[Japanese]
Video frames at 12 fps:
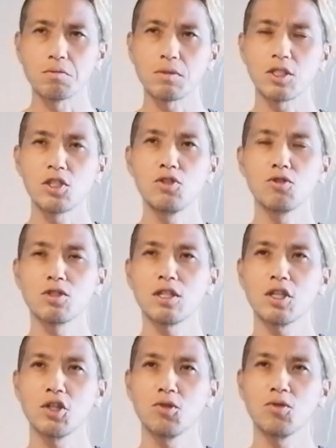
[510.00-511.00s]
まあ新庄
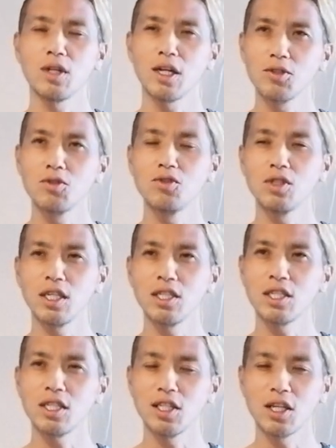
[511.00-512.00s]
さん聞くの
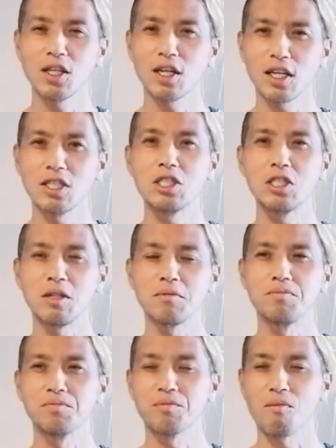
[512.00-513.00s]
ナンクルナイサー的な感じやん。
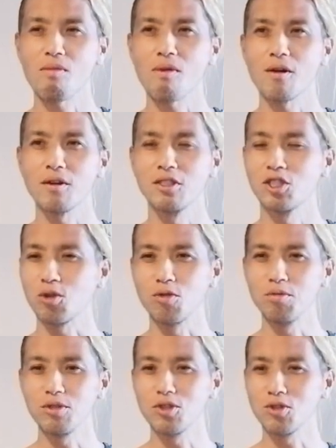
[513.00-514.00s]

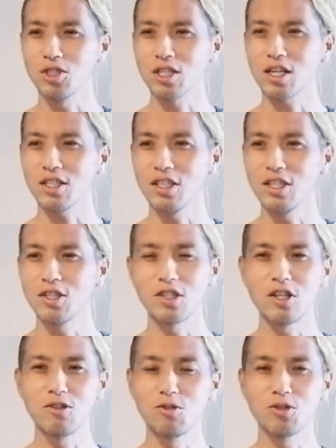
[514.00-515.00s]
植物の力で生き
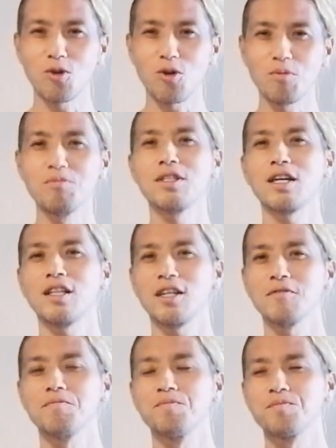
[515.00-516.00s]
ていくぞみたいな。